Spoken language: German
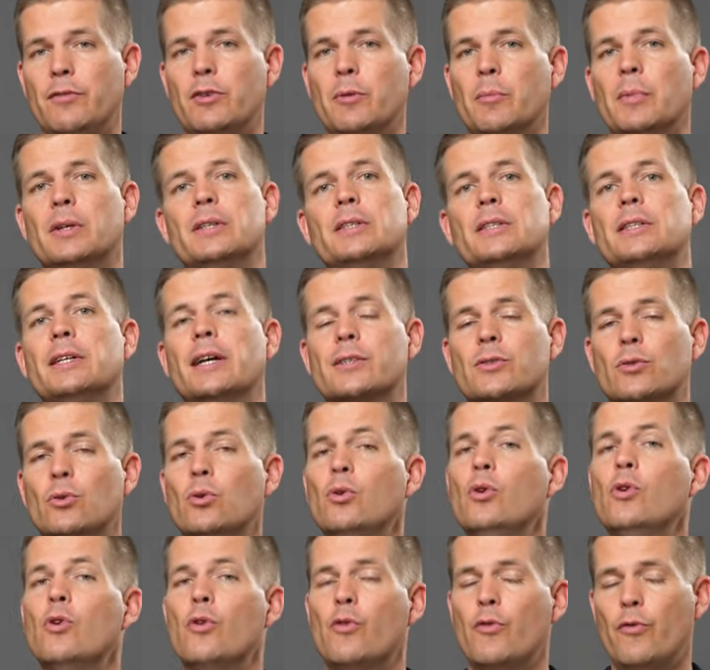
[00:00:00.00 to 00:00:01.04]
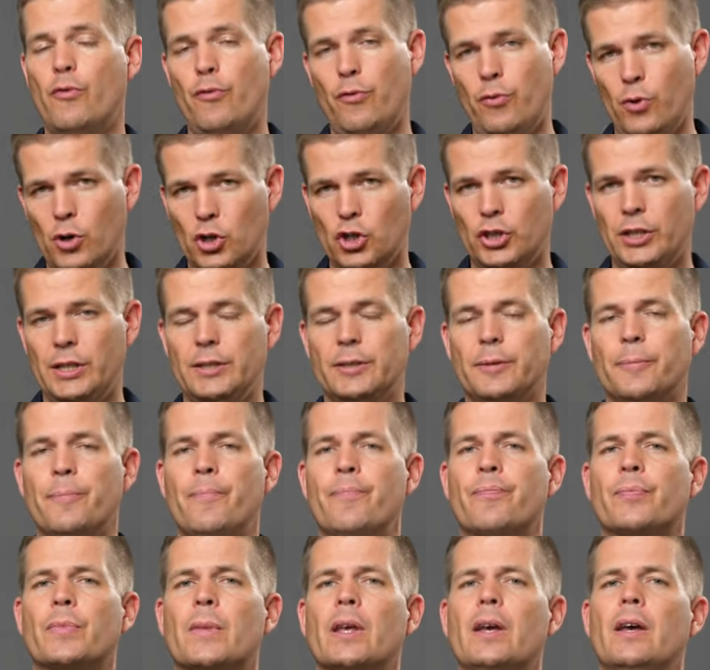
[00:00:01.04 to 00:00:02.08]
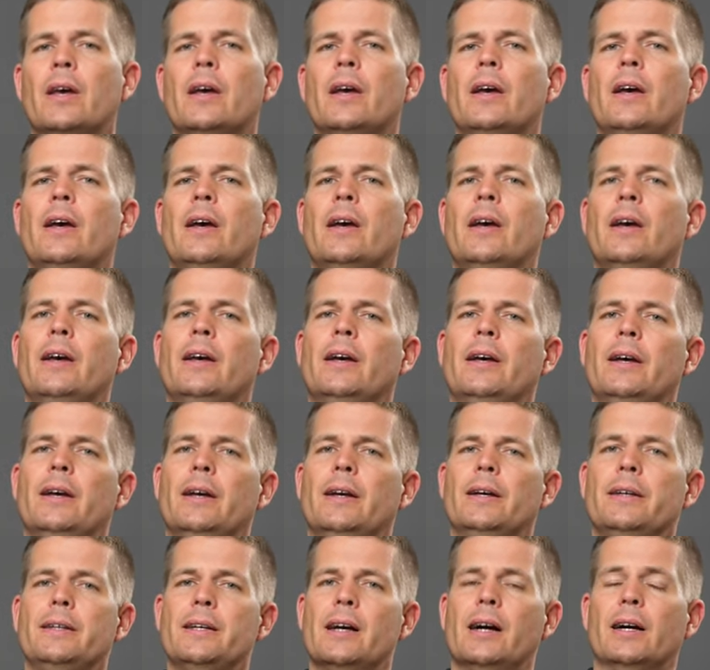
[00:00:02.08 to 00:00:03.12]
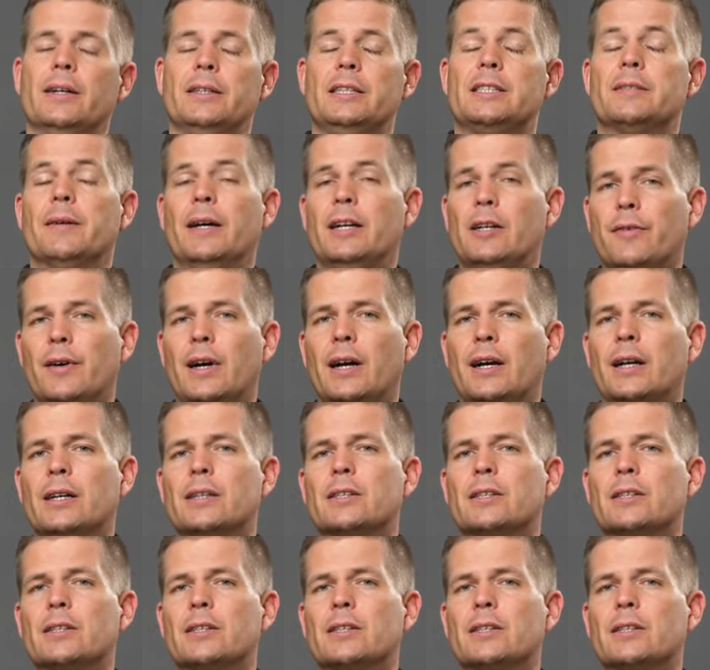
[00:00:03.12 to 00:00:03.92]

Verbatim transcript: wie man sich das so vorstellt. Ja, die zweite Frage